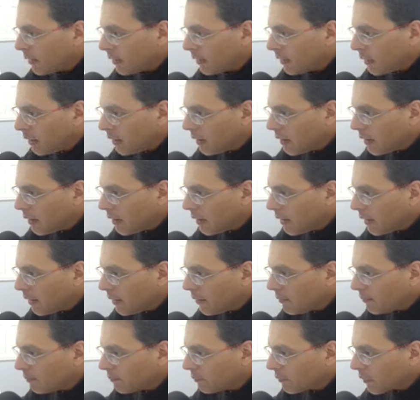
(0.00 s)

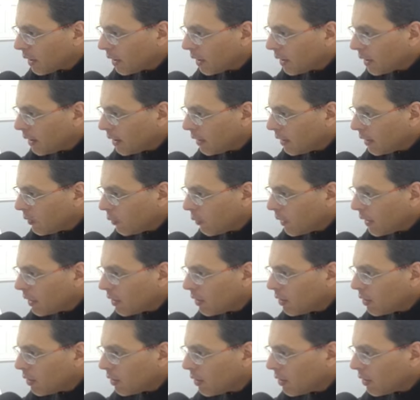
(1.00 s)
Eh,
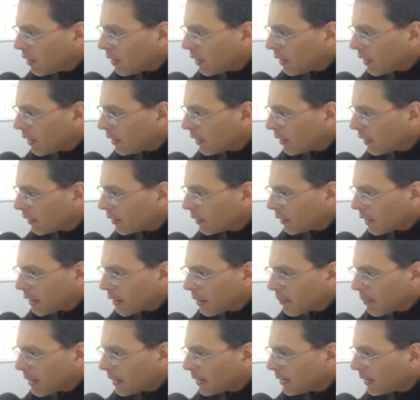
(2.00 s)
luego,
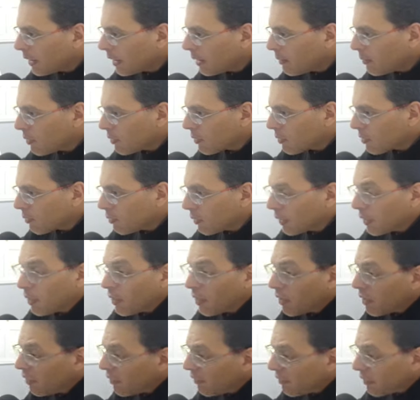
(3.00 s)
¿qué más tenemos? Bueno,
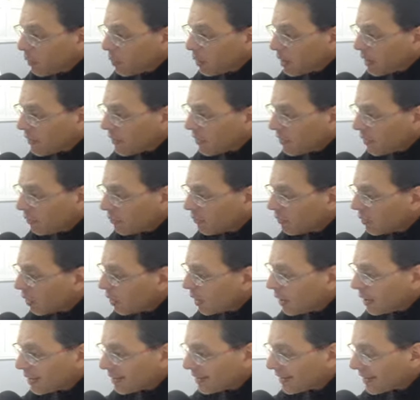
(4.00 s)
en configuración
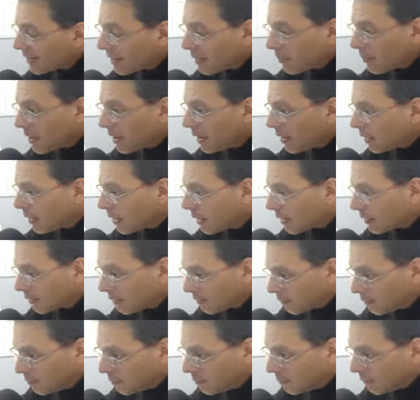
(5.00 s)
todas las herramientas
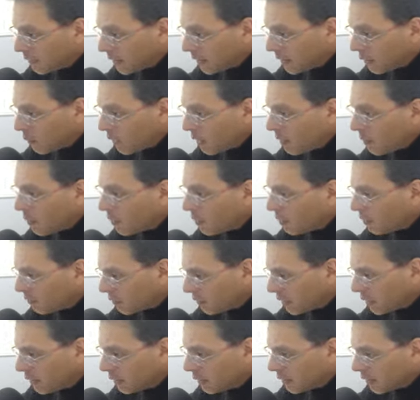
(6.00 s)
de nuevo
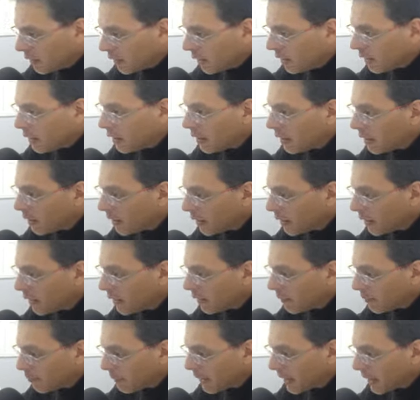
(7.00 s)

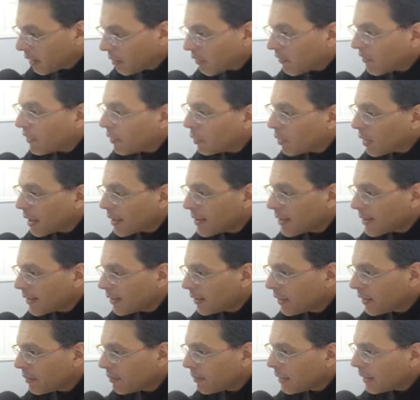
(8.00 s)
eh, para configurar el
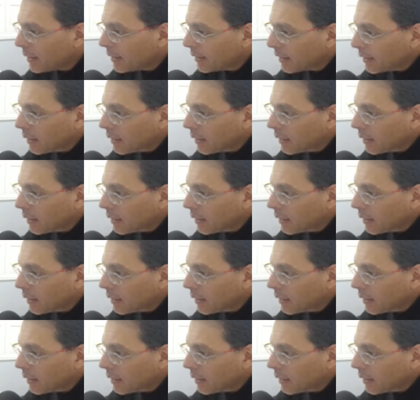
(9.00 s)
sistema.